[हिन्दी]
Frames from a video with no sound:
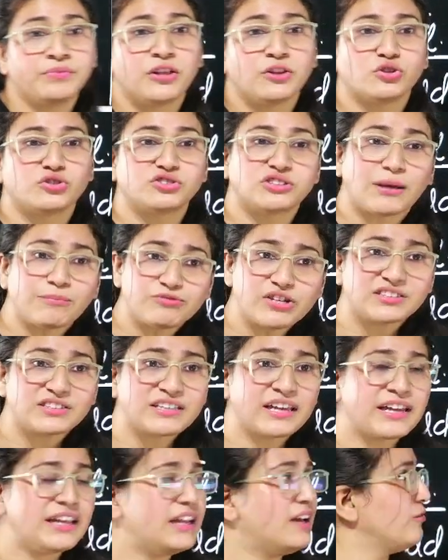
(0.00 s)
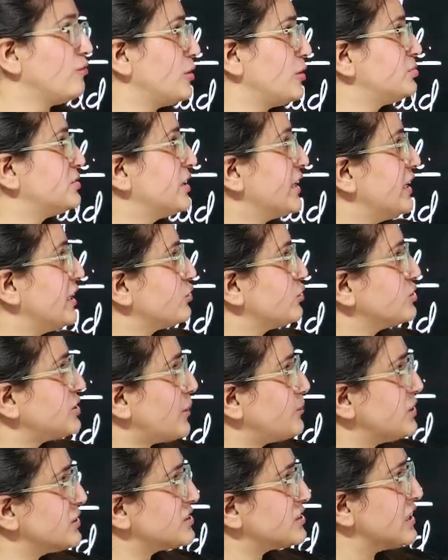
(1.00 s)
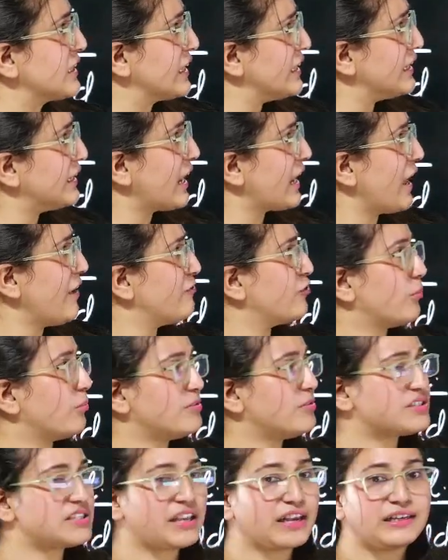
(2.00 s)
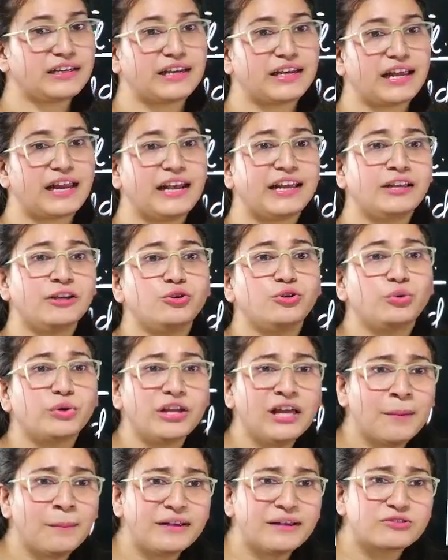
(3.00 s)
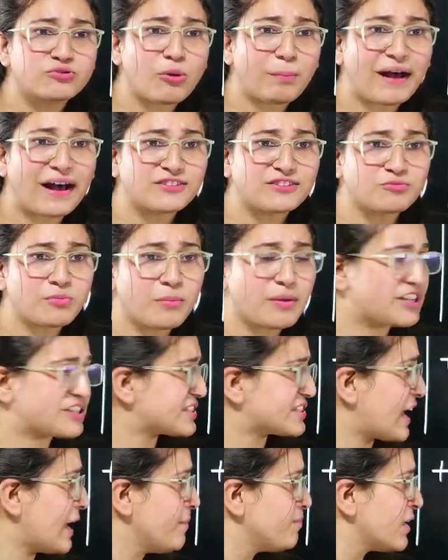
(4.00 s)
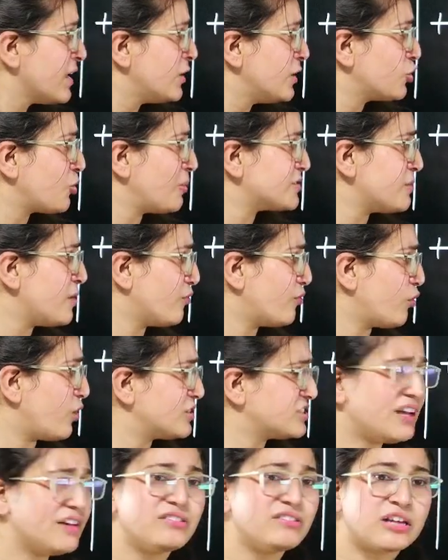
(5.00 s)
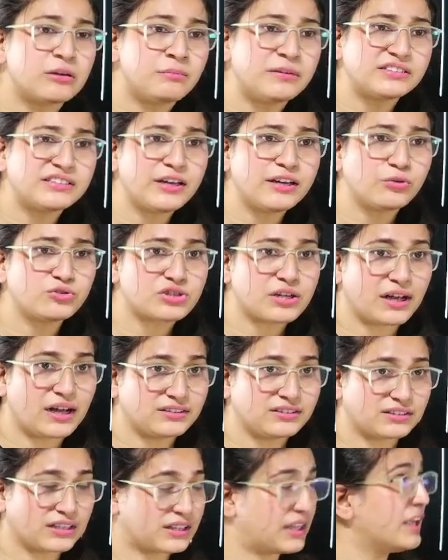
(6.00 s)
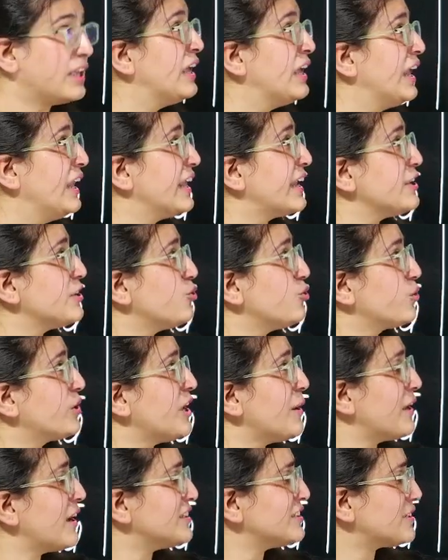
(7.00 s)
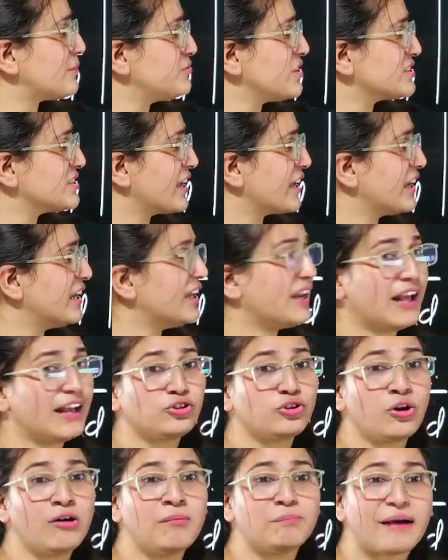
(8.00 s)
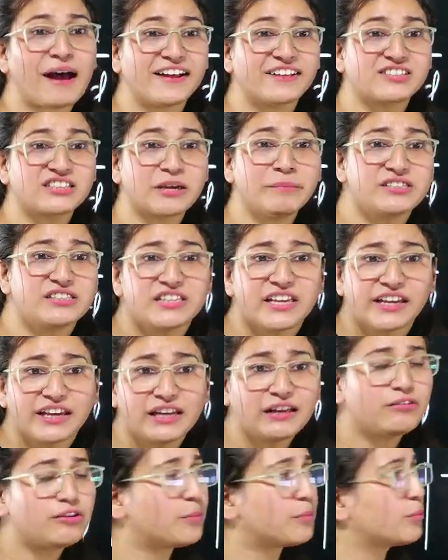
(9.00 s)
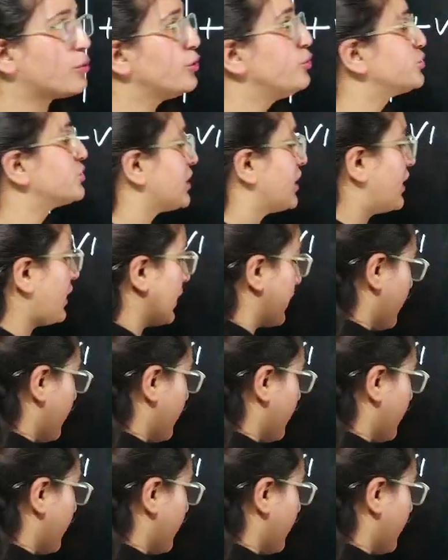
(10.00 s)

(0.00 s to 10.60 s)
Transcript: तो सब्जेक्ट सिंगुलर वर्ब सिंगुलर तो सब्जेक्ट सिंगुलर है वर्ब भी सिंगुलर है लेकिन क्योंकि हमें इसको पास्ट में भेजना है तो हम इसमें वॉज या वर्ब में से ही कुछ लगा सकते हैं लेकिन क्योंकि हमारा सब्जेक्ट सिंगुलर है तो हम पास्ट की भी सिंगुलर वर्ब को यूज करेंगे